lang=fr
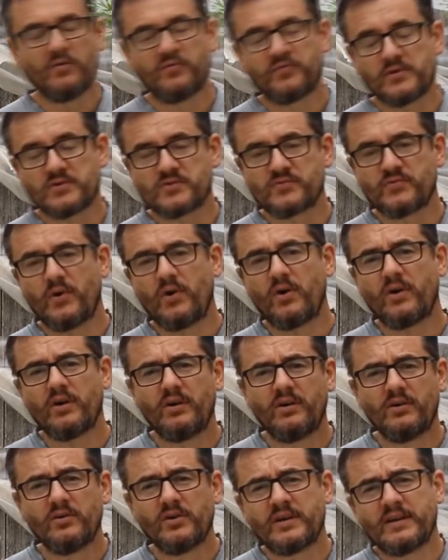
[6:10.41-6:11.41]
le
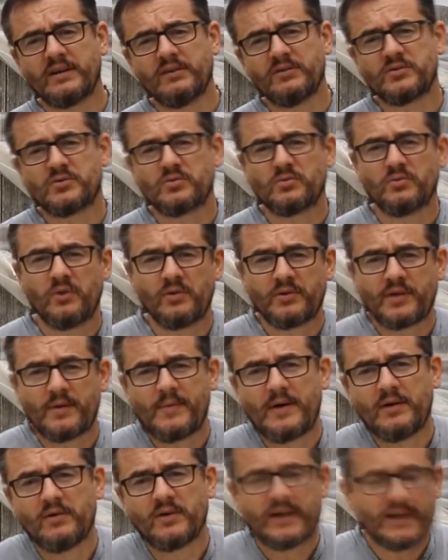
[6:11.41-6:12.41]
phosphore,
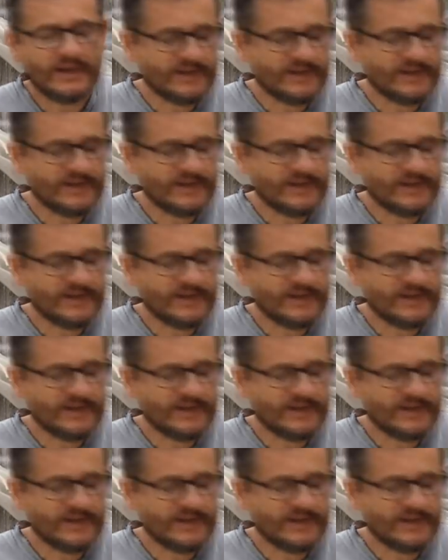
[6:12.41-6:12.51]
notamment le